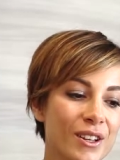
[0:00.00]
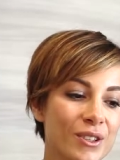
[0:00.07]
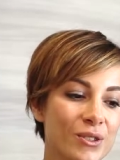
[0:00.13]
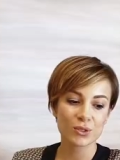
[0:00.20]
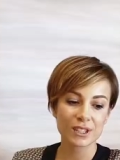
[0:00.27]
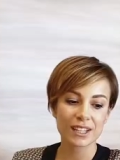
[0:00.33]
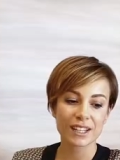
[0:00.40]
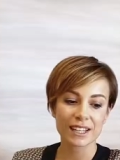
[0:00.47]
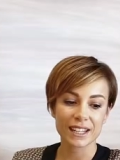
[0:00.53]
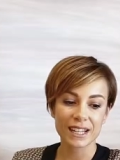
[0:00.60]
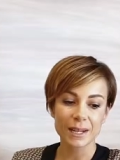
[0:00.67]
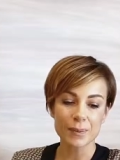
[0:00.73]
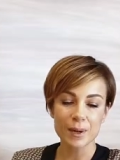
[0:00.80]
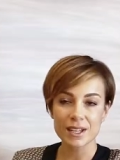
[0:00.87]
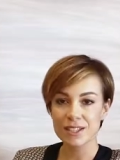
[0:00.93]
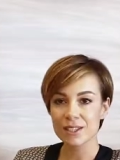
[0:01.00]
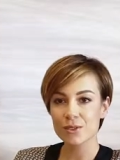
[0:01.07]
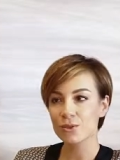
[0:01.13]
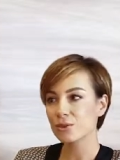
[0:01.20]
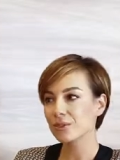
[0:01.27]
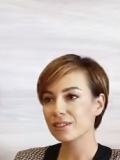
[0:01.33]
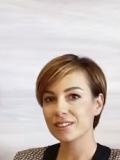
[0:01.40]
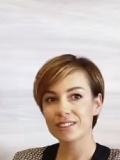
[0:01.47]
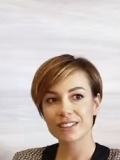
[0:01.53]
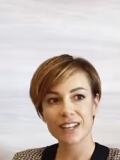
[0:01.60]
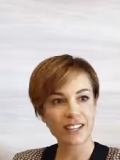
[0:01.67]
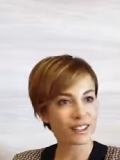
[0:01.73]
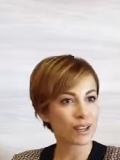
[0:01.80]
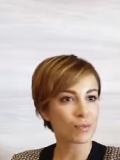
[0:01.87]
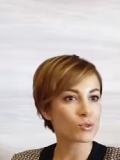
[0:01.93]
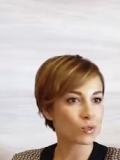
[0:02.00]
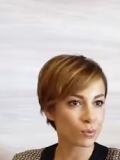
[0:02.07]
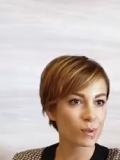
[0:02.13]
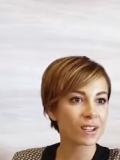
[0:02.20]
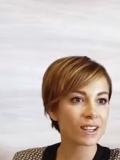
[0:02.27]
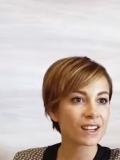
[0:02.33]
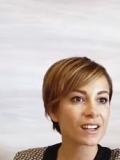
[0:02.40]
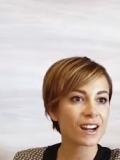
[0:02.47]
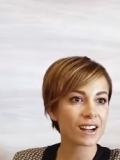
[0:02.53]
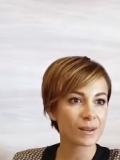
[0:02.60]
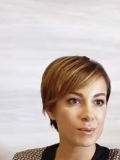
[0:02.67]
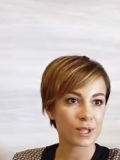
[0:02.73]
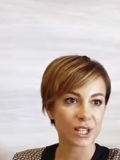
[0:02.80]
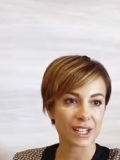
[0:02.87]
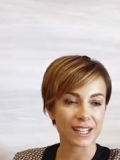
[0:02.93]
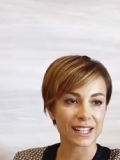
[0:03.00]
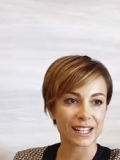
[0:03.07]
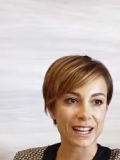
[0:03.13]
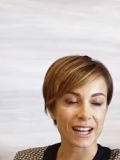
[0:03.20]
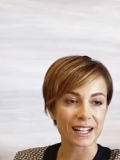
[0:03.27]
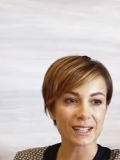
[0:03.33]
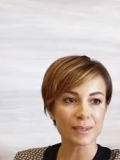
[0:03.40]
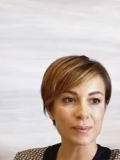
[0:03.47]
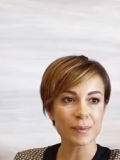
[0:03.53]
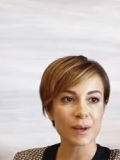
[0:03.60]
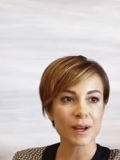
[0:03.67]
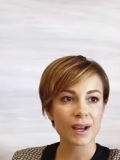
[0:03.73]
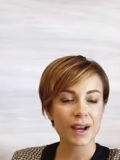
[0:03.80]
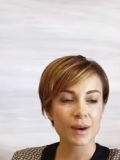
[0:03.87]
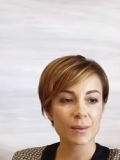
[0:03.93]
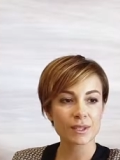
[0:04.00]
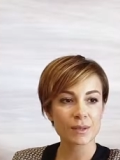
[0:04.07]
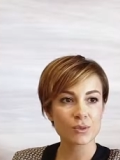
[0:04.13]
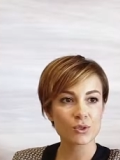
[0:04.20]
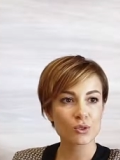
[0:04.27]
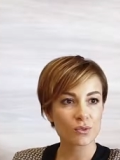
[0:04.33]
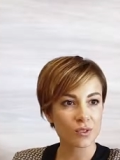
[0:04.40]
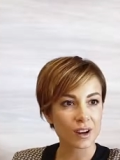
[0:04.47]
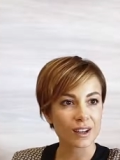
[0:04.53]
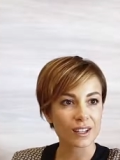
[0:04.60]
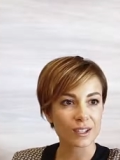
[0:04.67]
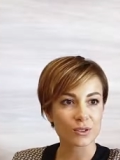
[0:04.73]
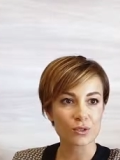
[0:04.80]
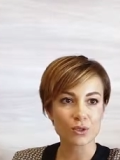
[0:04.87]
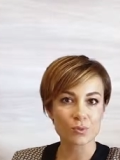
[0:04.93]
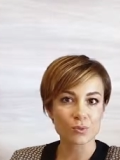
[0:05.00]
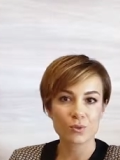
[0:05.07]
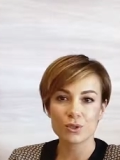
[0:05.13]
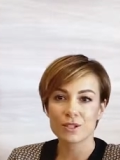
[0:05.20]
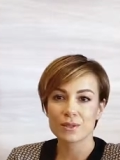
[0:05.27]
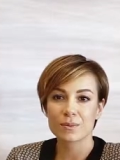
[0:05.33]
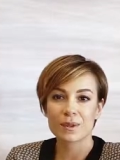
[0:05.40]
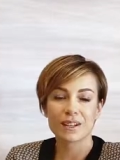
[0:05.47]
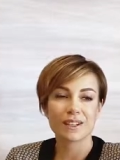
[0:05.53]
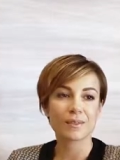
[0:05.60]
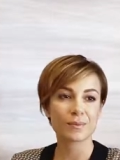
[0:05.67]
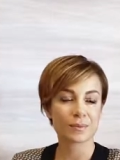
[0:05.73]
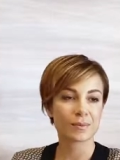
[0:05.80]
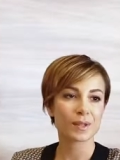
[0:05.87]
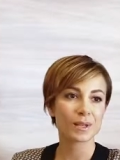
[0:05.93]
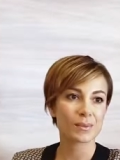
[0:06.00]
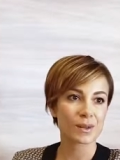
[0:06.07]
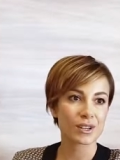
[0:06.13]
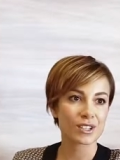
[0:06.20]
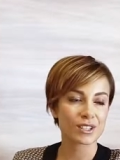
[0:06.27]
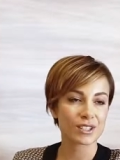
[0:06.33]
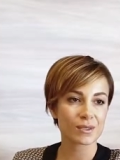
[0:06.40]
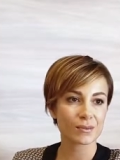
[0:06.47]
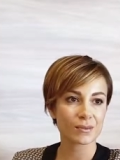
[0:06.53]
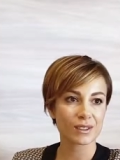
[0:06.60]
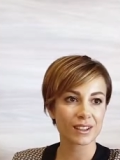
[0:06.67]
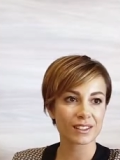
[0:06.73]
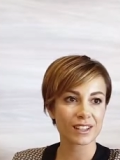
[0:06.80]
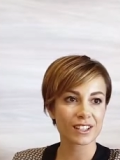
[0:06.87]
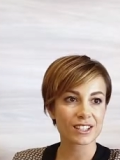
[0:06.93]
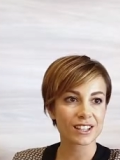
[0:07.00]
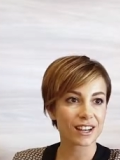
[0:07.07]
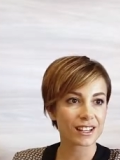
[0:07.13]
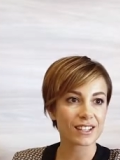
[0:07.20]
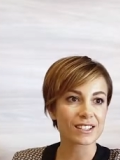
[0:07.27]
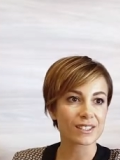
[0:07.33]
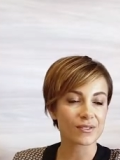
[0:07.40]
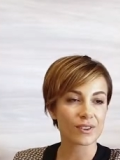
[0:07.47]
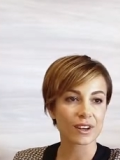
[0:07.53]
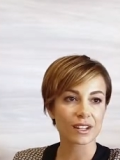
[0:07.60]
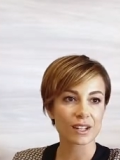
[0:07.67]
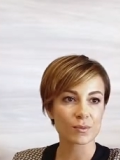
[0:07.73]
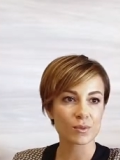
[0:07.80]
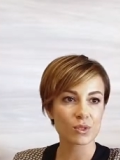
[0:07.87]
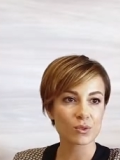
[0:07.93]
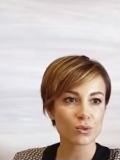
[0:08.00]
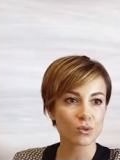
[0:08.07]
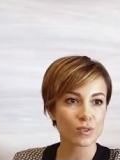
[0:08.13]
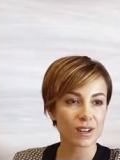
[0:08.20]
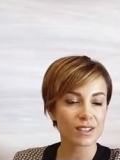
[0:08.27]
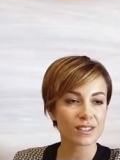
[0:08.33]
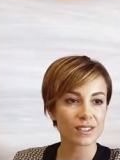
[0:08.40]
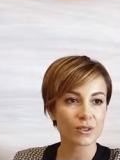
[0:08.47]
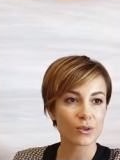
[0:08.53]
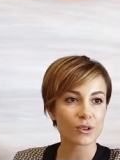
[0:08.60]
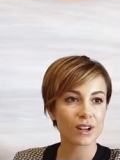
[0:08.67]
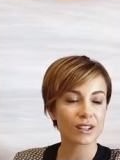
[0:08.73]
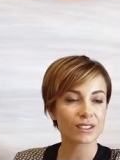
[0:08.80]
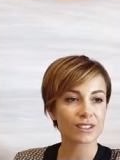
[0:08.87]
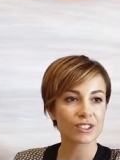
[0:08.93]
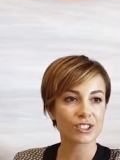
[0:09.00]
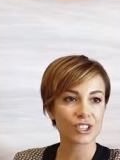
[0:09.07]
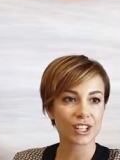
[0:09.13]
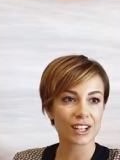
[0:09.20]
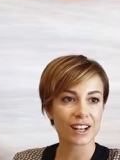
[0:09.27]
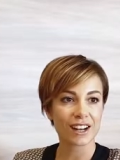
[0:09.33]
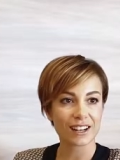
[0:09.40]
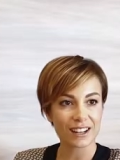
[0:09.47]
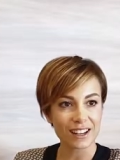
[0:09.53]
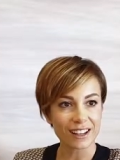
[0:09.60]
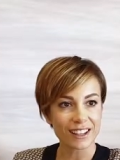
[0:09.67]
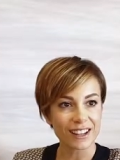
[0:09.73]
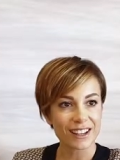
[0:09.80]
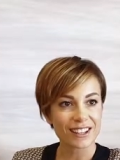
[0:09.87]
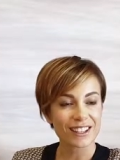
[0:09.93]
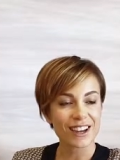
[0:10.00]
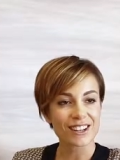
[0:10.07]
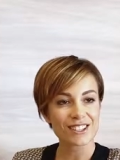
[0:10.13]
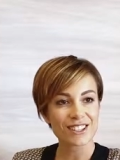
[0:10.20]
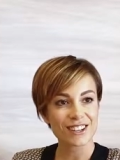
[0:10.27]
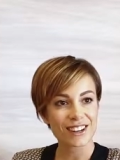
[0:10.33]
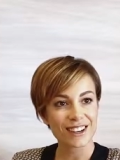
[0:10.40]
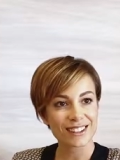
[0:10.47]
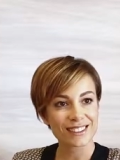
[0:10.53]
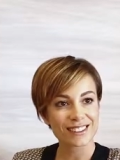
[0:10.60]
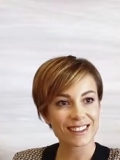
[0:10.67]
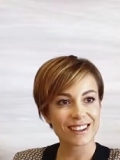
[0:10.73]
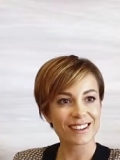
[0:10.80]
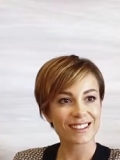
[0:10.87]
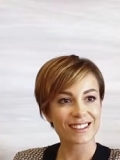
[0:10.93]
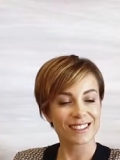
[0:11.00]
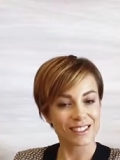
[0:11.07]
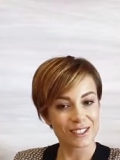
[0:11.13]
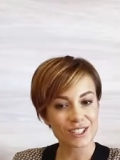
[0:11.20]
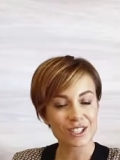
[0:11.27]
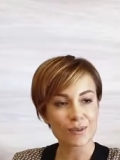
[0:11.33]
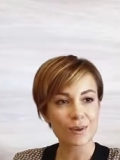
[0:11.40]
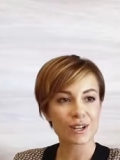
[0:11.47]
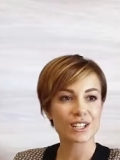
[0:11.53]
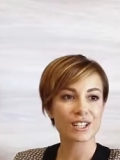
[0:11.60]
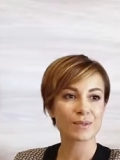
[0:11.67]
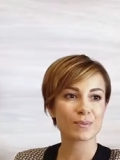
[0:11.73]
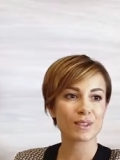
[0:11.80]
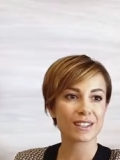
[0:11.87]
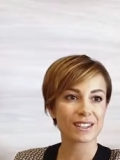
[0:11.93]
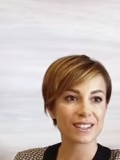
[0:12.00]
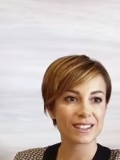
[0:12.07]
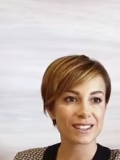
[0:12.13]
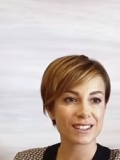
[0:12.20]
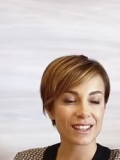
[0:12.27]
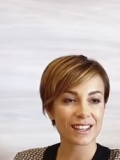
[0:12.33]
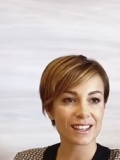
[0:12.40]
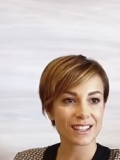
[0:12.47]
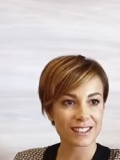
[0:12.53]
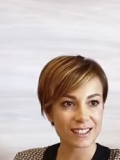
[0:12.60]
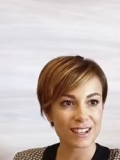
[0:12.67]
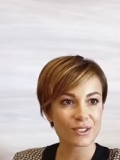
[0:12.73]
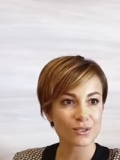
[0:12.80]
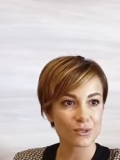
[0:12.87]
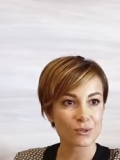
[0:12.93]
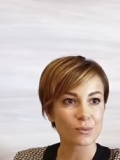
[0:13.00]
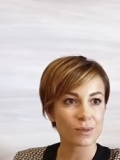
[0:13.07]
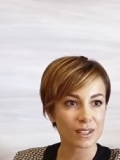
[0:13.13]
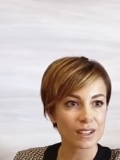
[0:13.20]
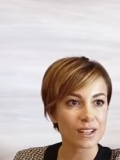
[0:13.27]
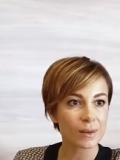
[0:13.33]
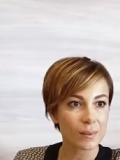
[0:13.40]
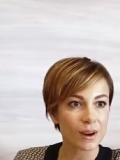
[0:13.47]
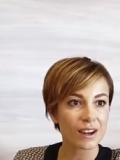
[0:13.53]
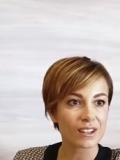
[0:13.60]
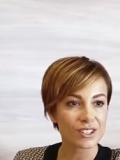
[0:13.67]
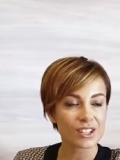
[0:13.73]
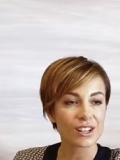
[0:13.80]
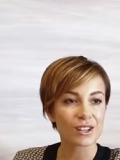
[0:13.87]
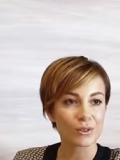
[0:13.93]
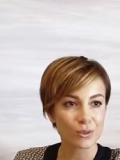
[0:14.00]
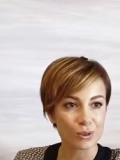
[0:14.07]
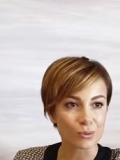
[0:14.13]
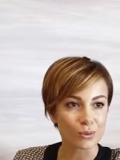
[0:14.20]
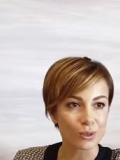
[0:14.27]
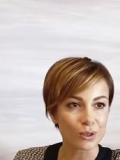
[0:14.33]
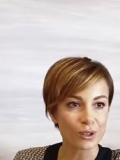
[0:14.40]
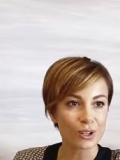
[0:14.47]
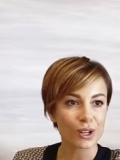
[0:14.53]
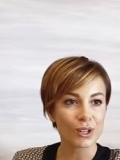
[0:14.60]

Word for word: Türkiye'ye gelip aslında çok reklamcı olmaya kararlı bir şekilde geldim. Ama tabii şunu fark ediyoruz. Büyük ihtimalle benim yaşlarımdan geçen herkes de fark etmiştir. Üniversitede öğrendiğin şeylerle gerçek hayatta hadi işe başlayayım dediğinde ihtiyaç duyduğun bilgiler hep aynı şeyler olmuyor.